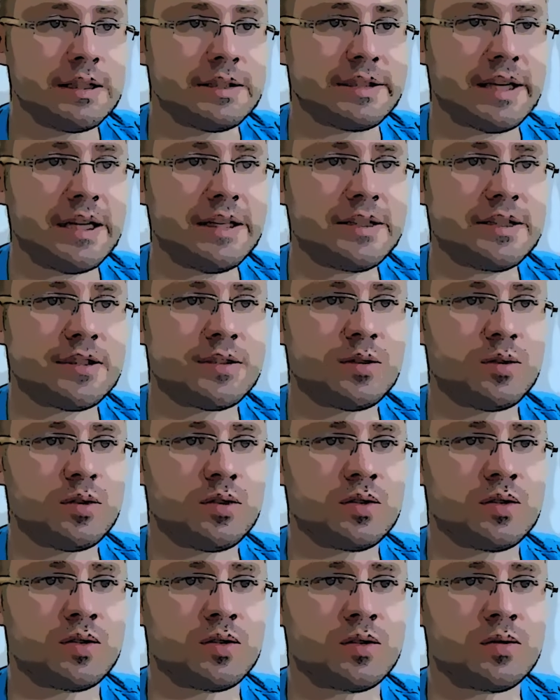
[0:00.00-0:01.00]
Seit das
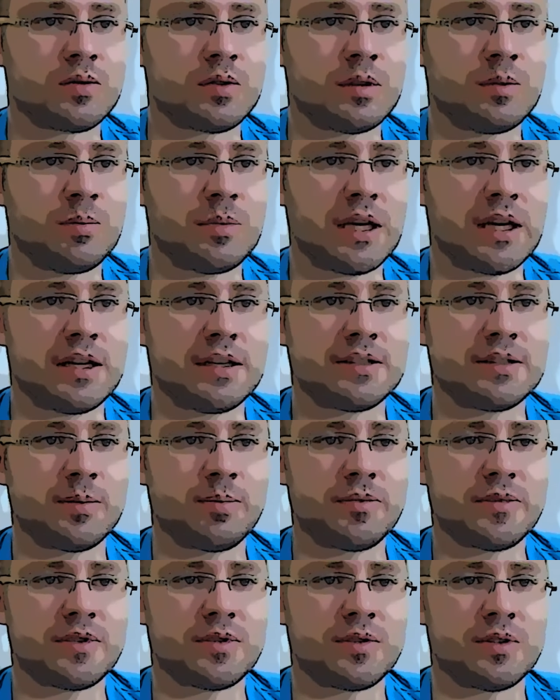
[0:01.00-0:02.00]
Judentum im Jahr
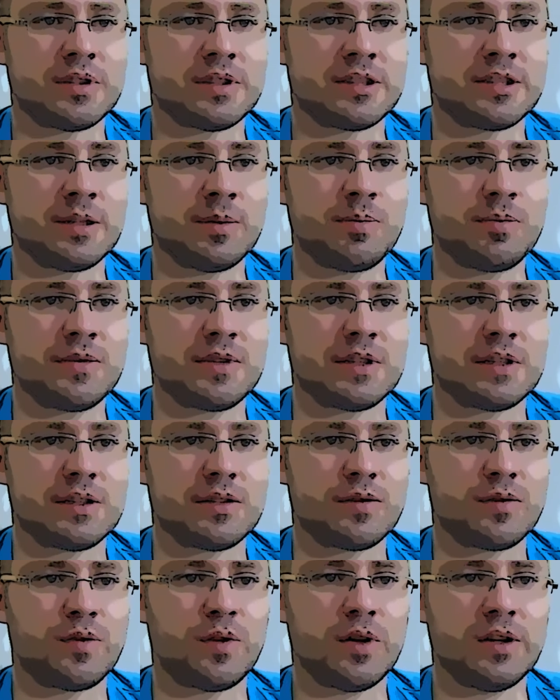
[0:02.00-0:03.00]
1770
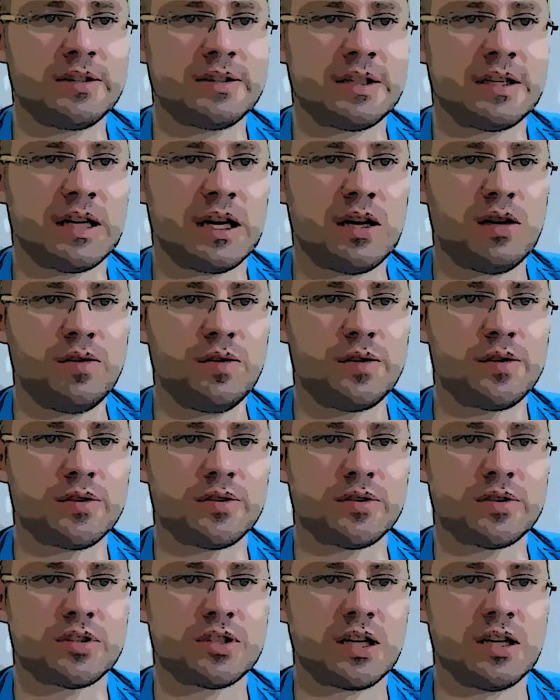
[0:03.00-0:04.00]
vor seiner
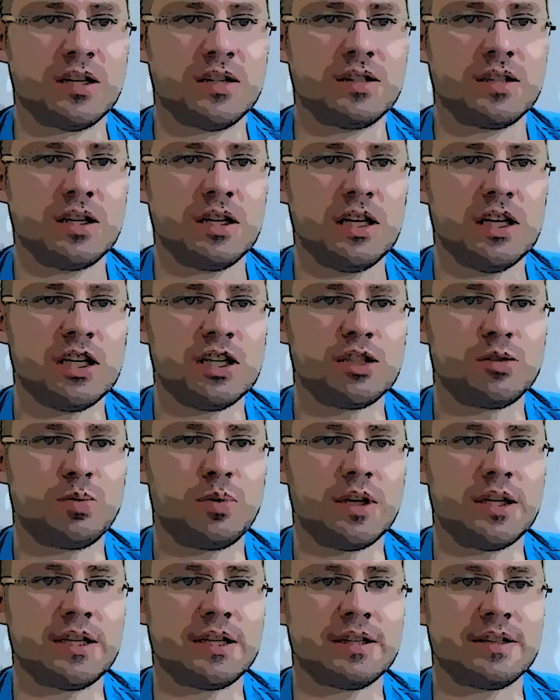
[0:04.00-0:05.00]
Auflösung stand,
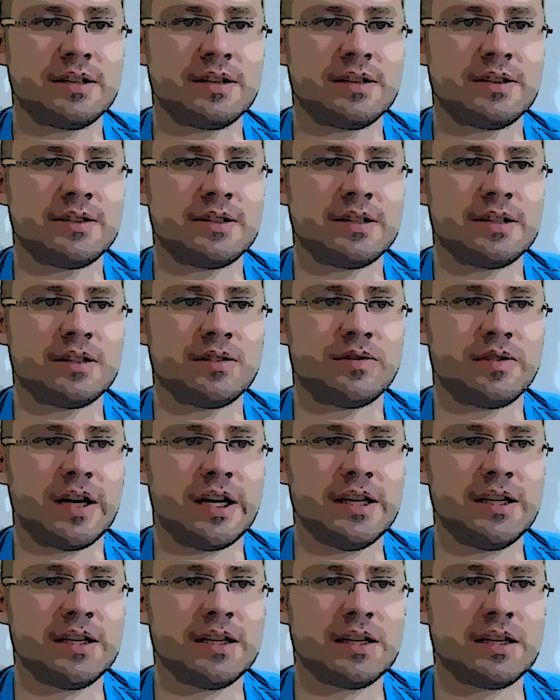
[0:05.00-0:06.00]
splittete es sich in
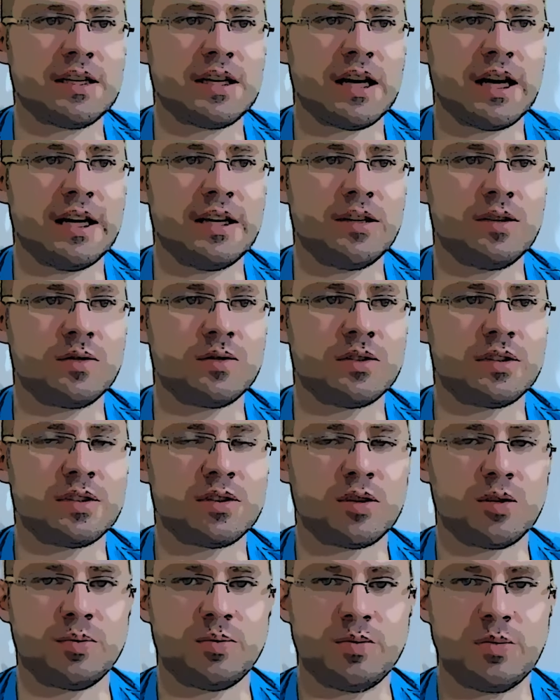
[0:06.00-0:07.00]
weitere kleine
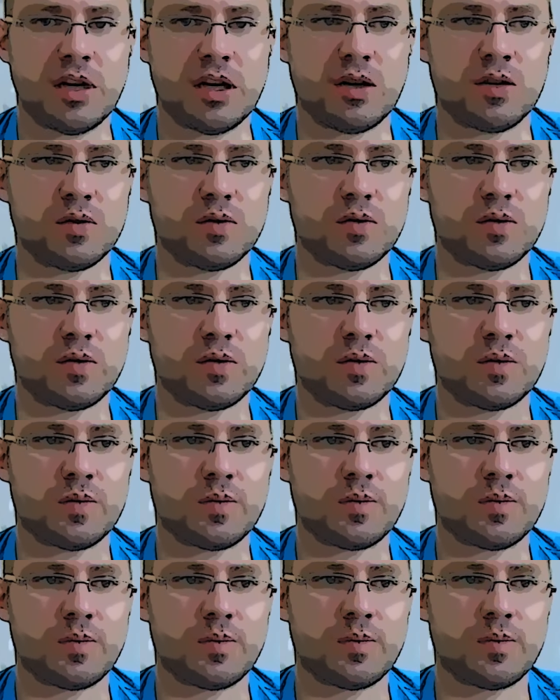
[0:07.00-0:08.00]
Untergruppen
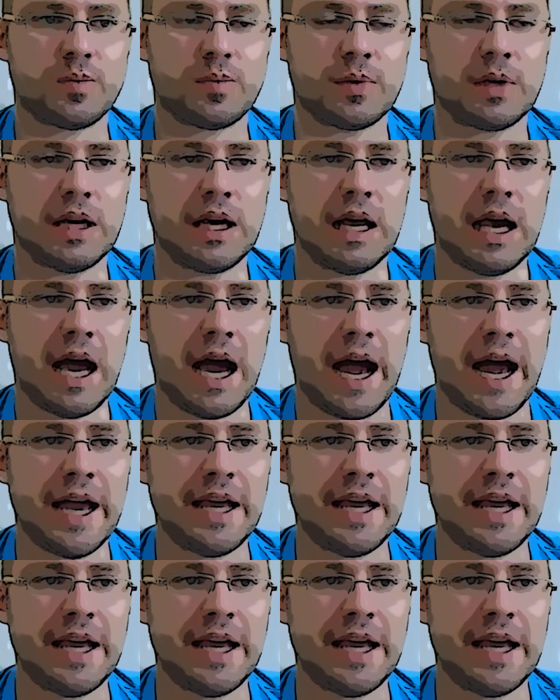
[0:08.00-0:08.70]
auf.